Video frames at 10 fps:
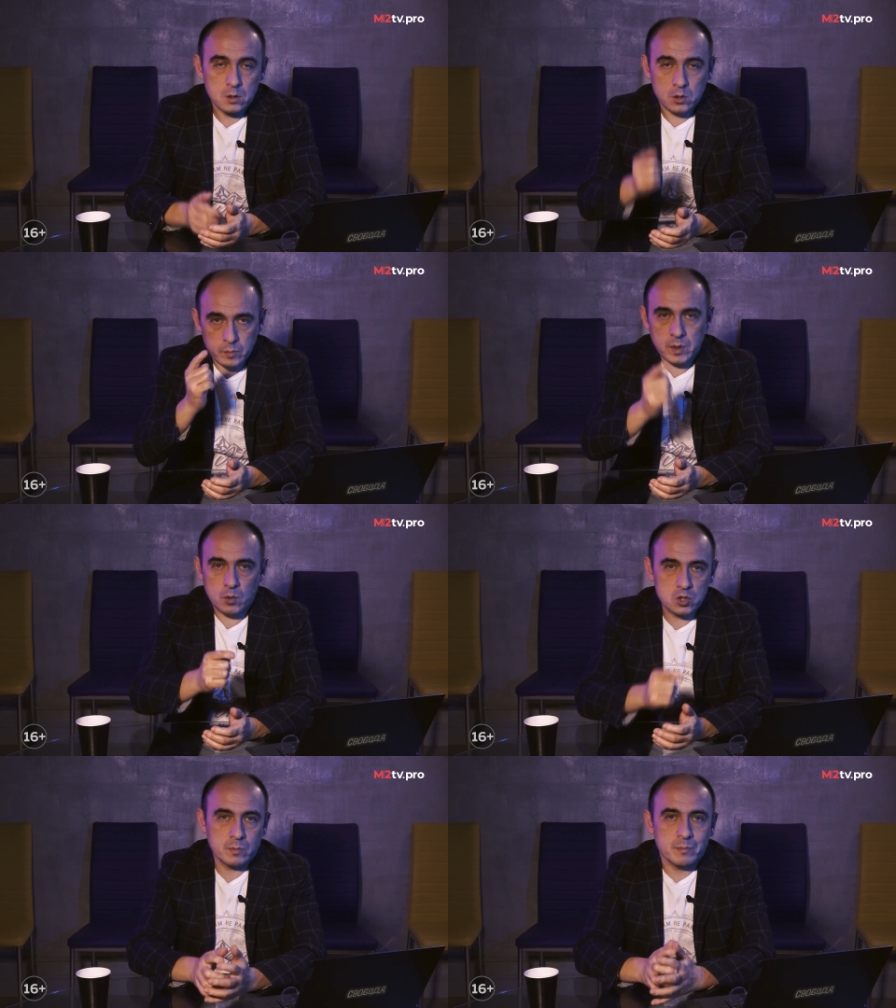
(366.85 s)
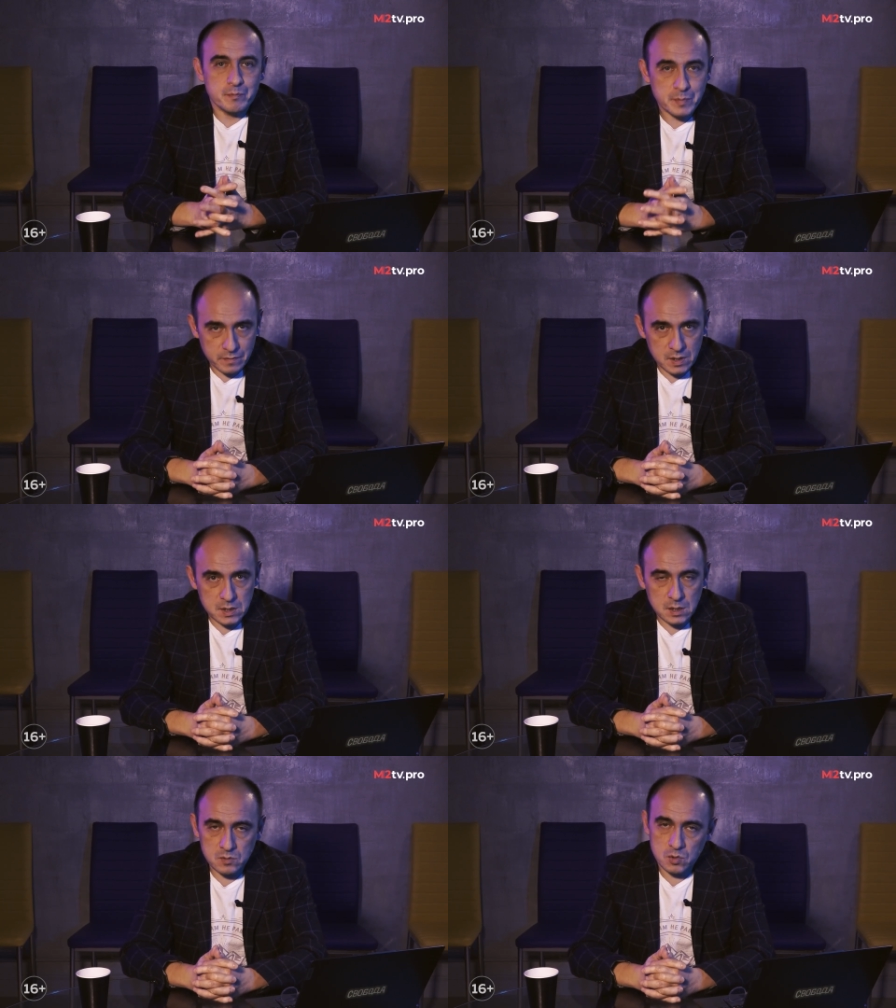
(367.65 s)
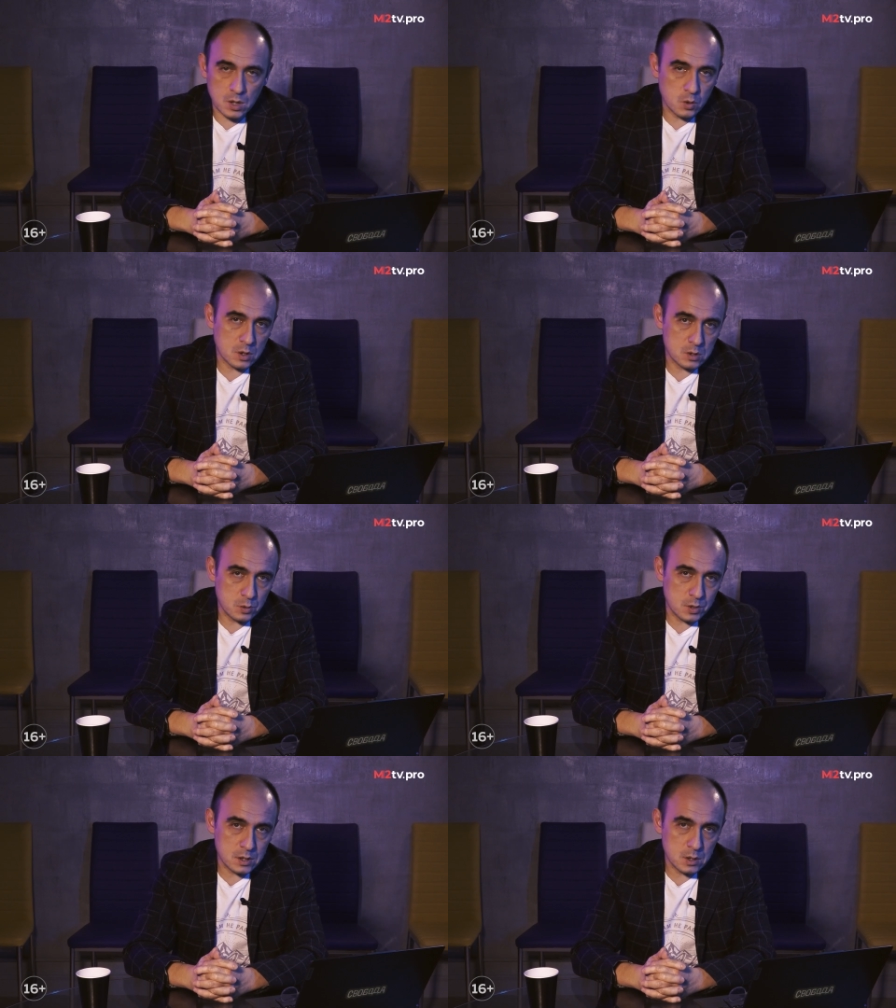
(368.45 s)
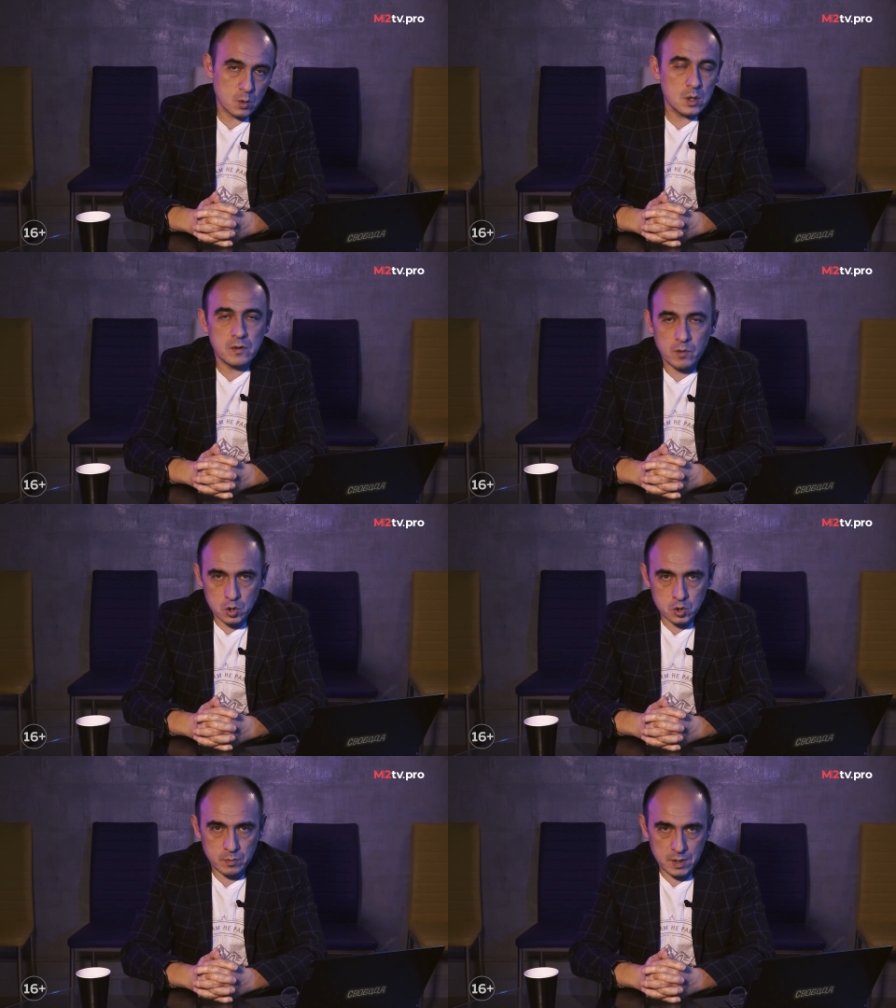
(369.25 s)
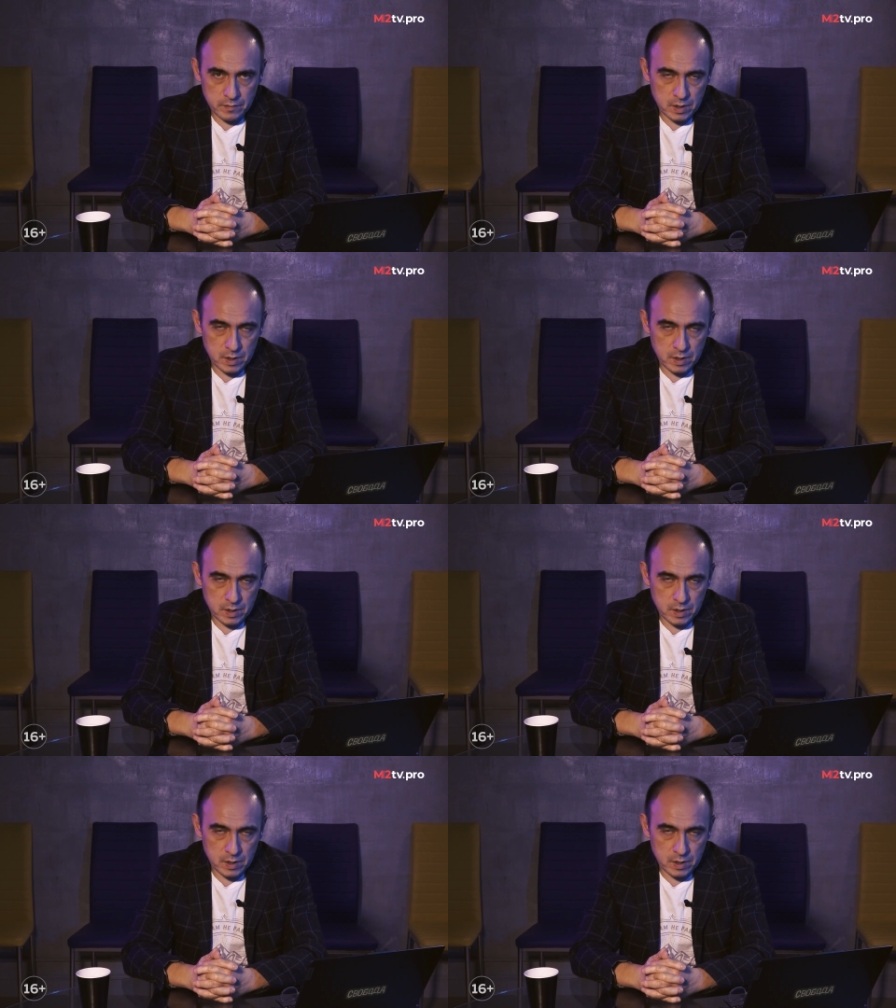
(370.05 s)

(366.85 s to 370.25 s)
то мы можем провести индивидуальную консультацию или воркшоп для